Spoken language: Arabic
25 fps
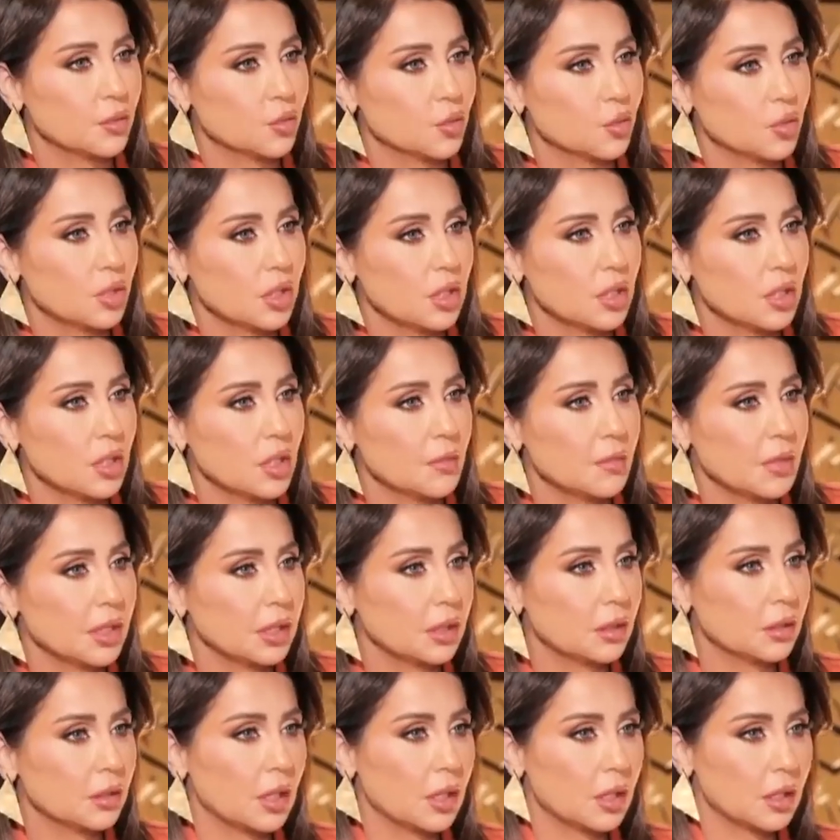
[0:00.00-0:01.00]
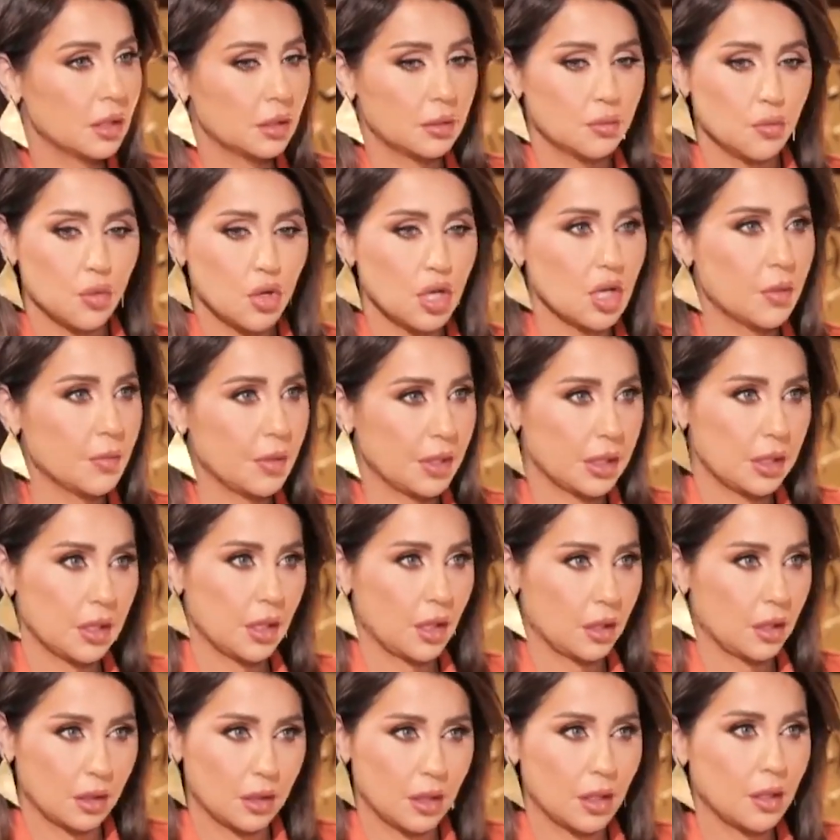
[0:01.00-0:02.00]
السوريه ما تركت
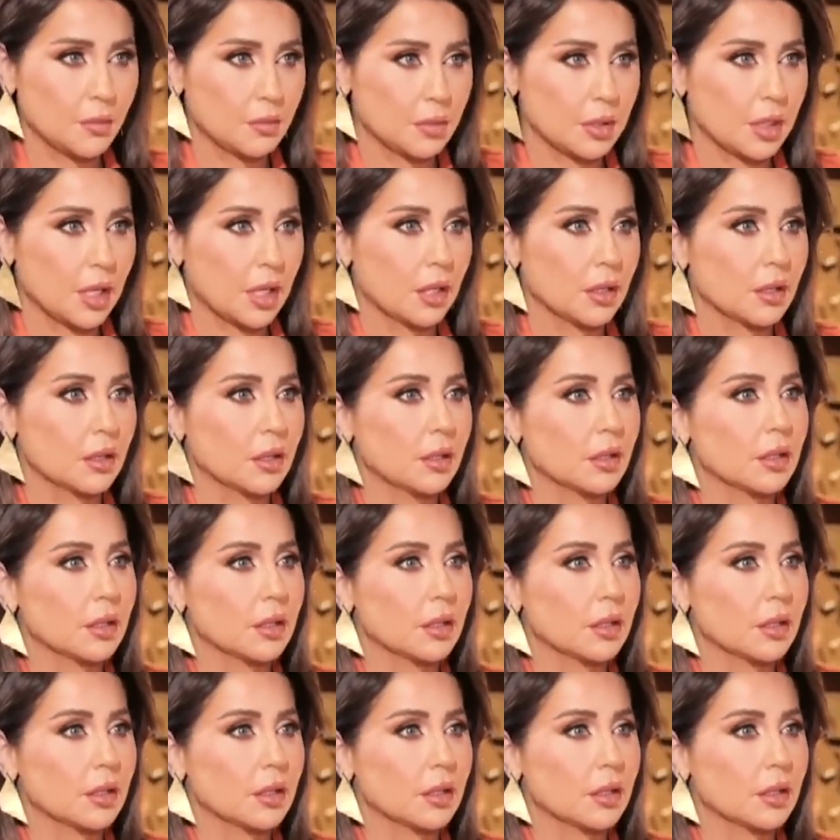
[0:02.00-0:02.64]
مقابله هلا بها إيه